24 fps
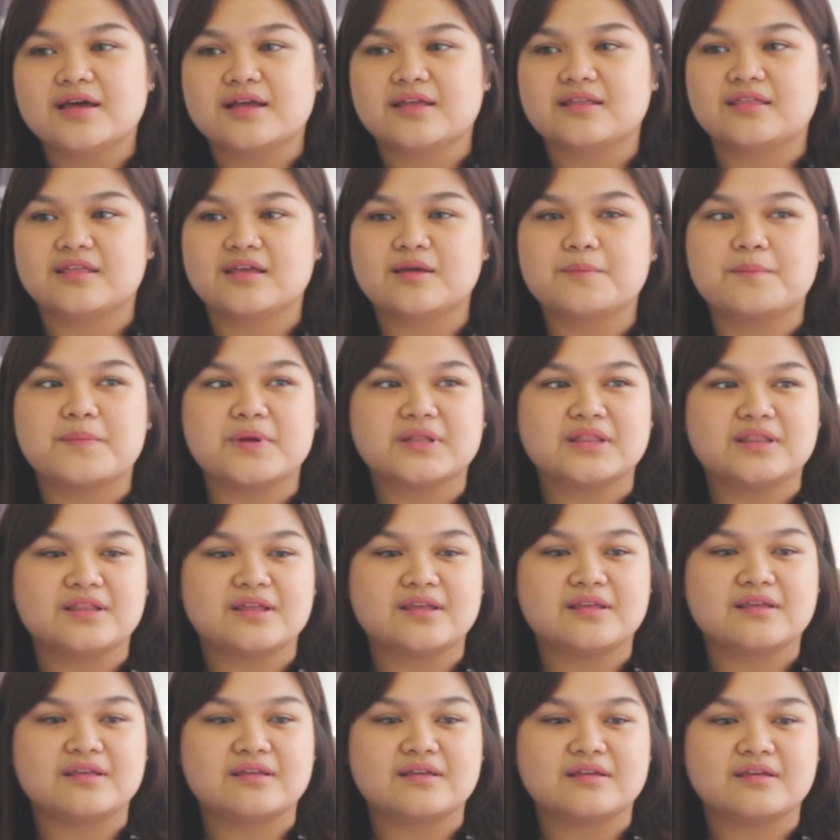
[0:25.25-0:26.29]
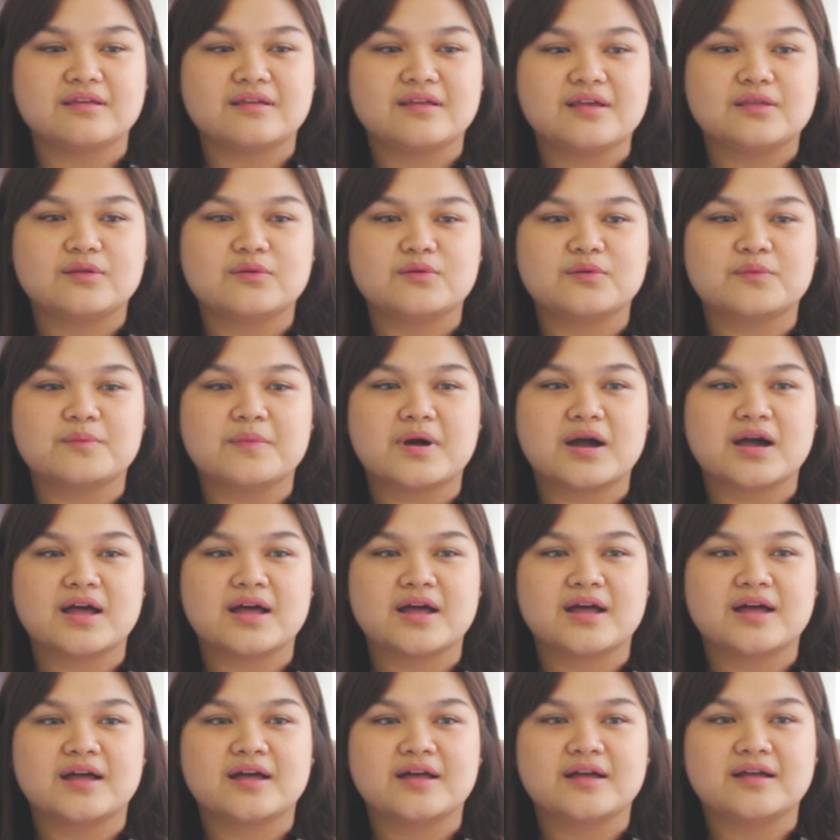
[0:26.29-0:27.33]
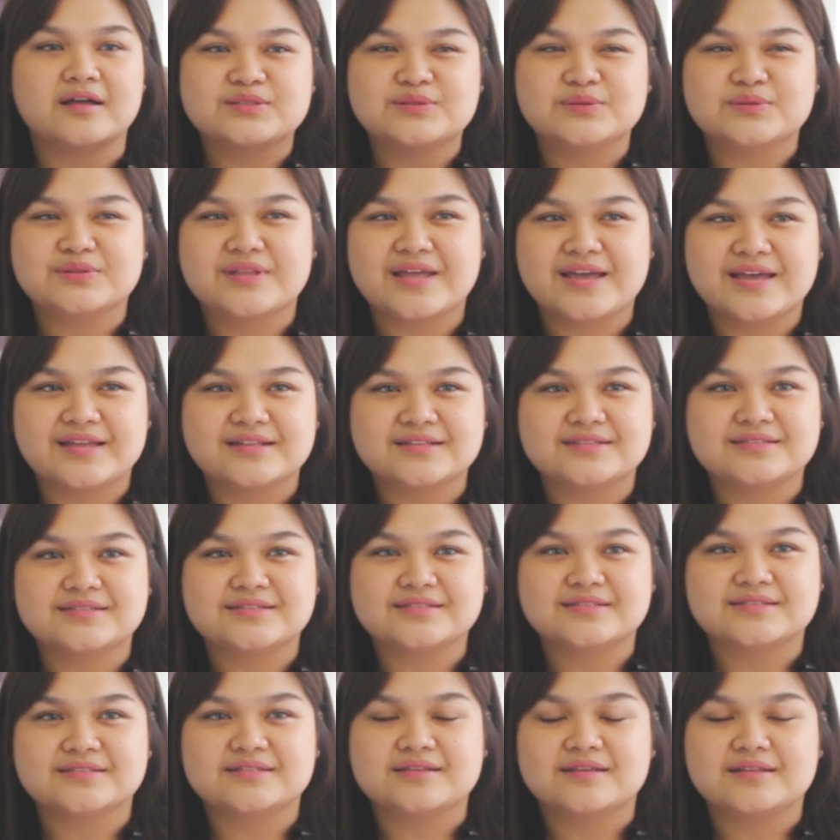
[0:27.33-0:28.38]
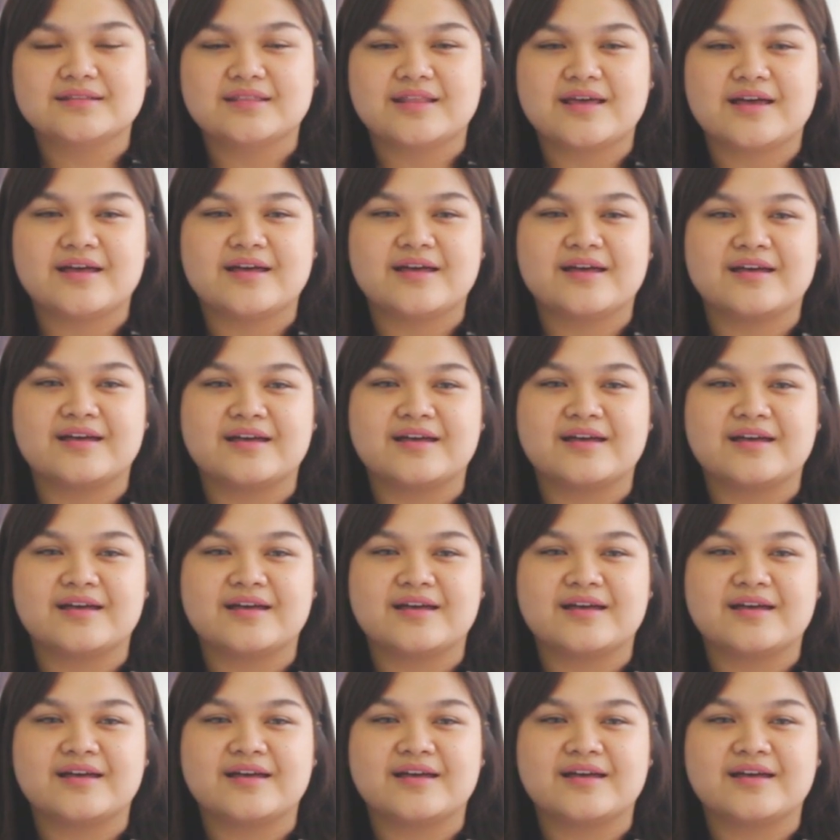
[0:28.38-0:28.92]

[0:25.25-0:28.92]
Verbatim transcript: I think pati yung mga students na